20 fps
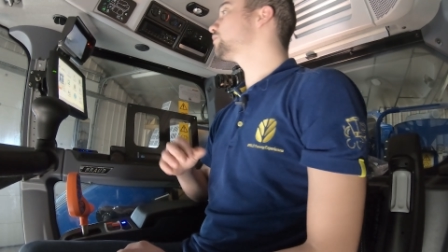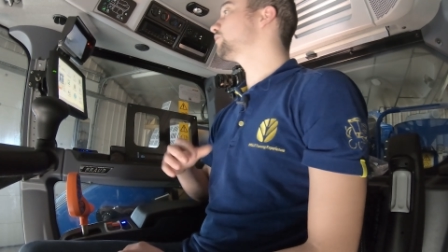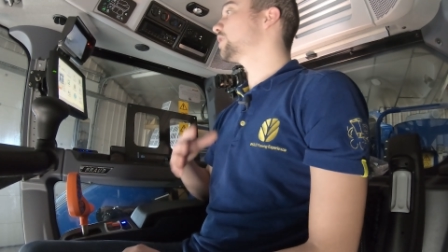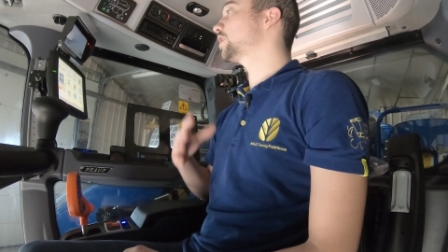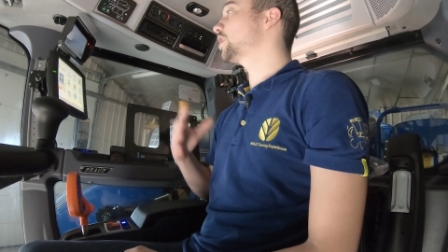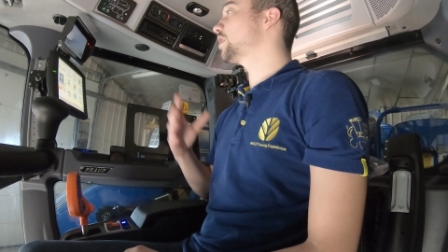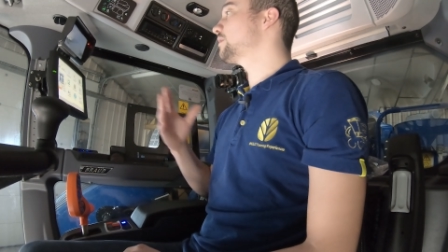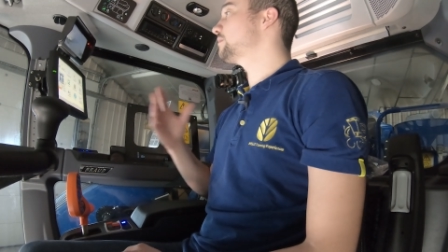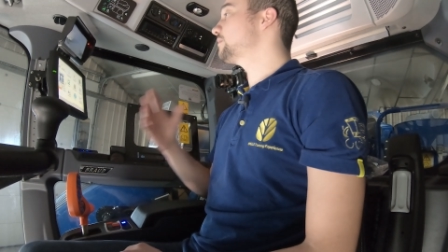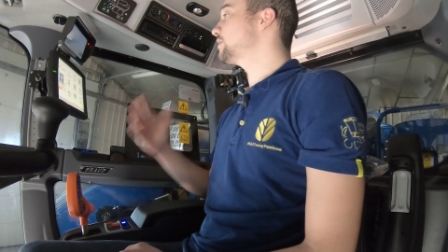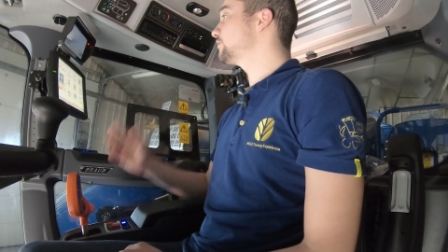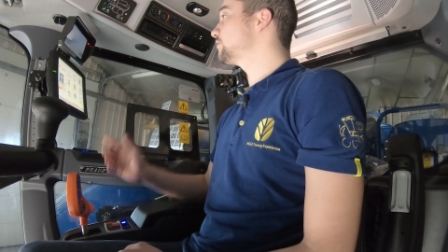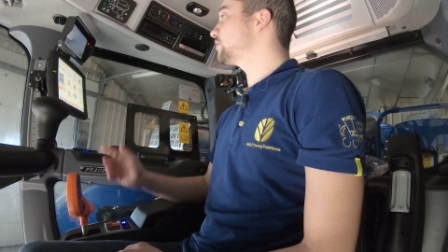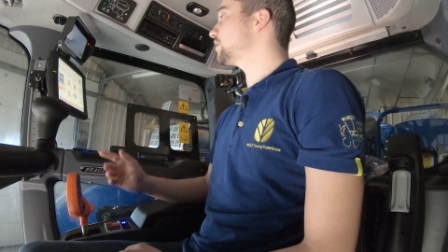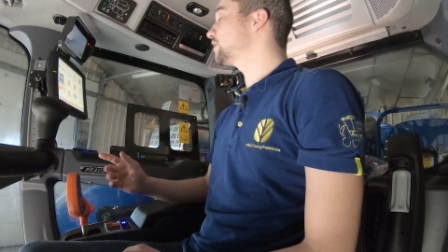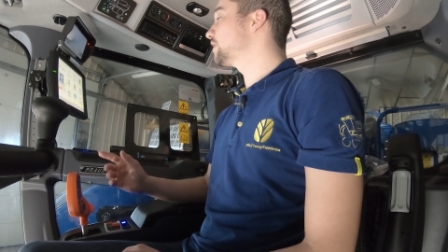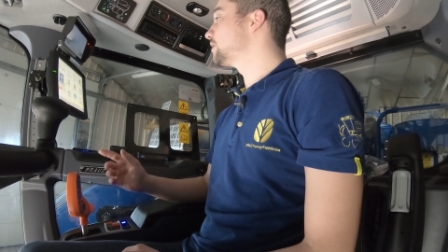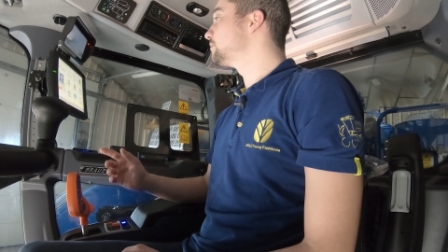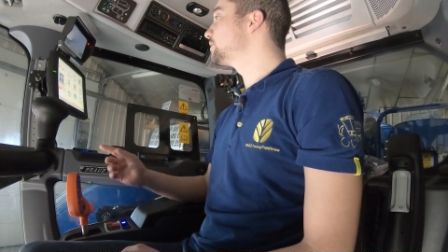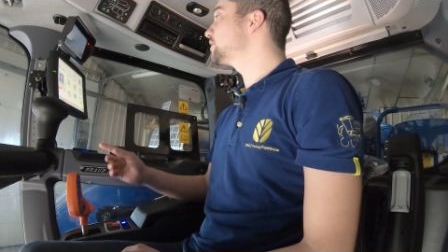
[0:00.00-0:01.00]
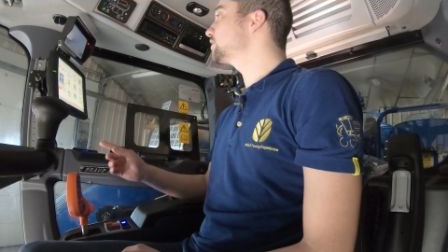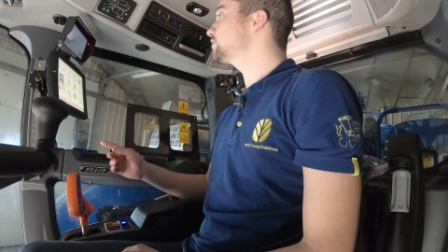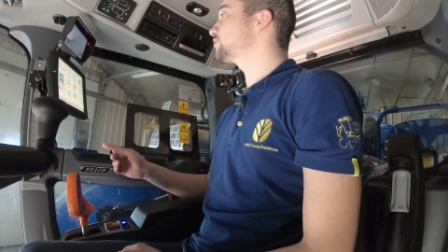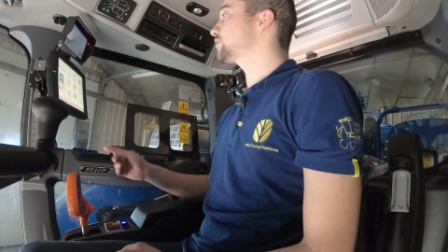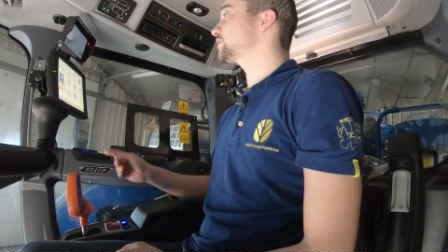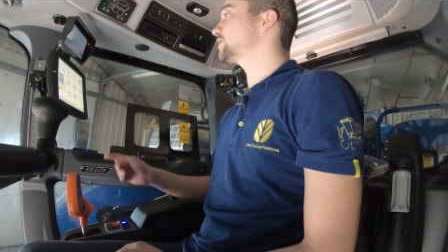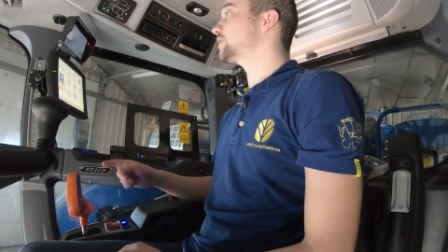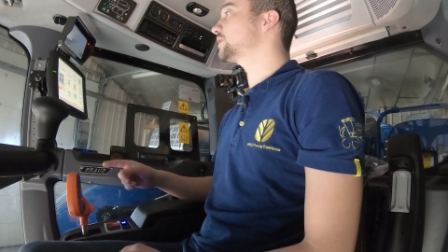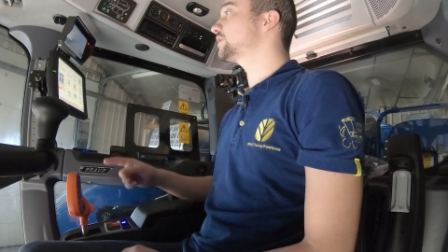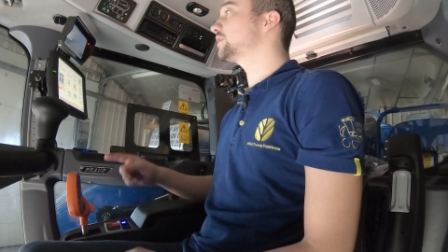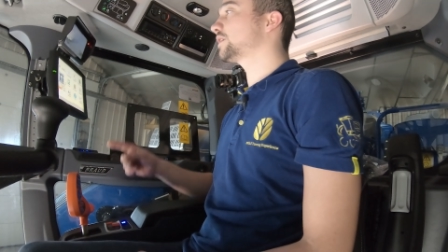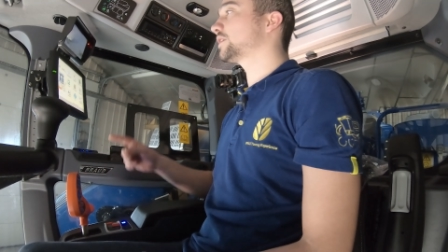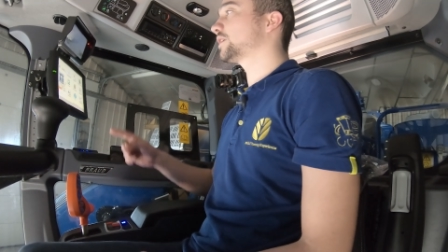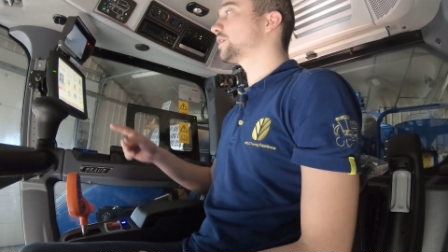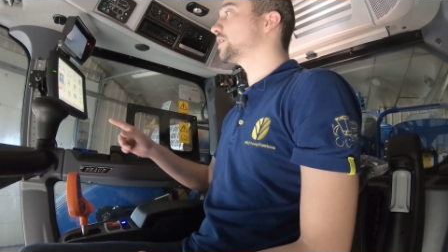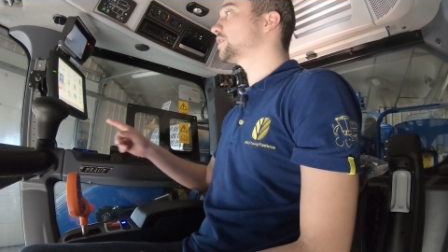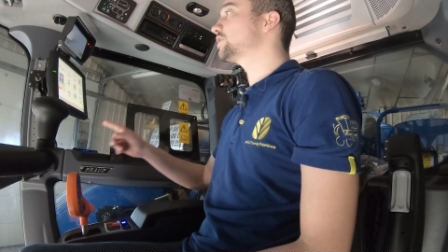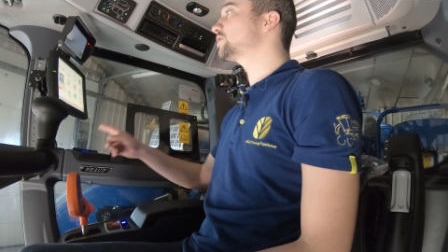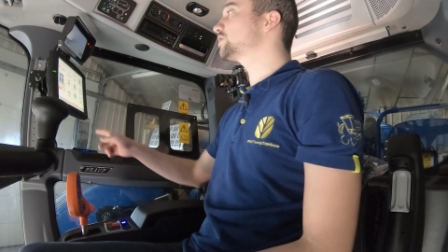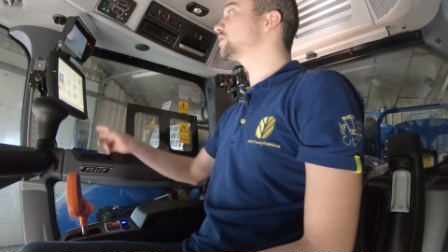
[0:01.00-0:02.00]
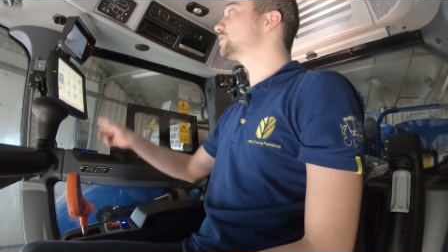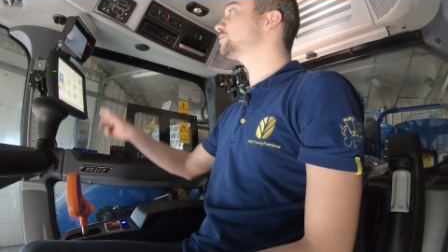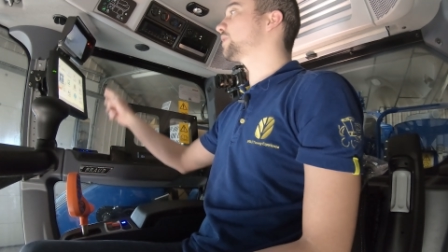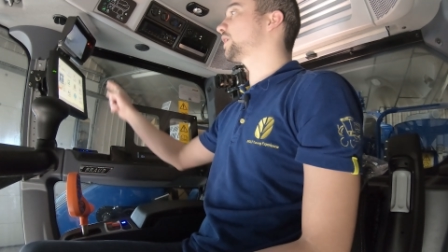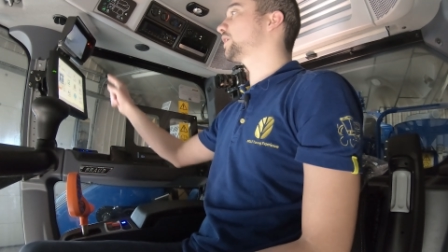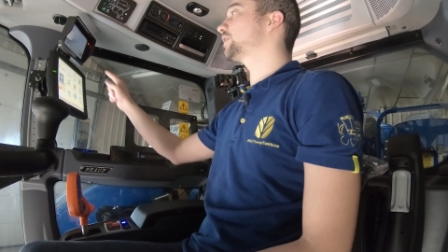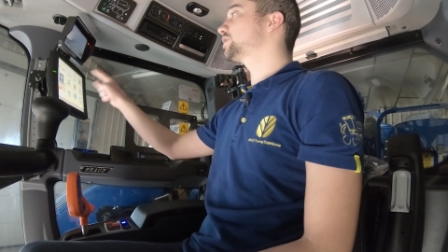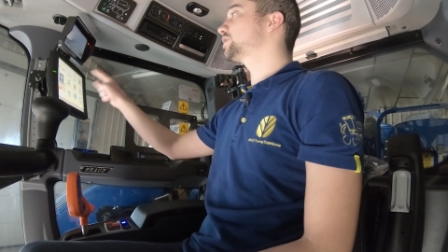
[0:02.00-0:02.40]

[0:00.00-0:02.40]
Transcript: On va quand même avoir la main sur certains réglages. Si par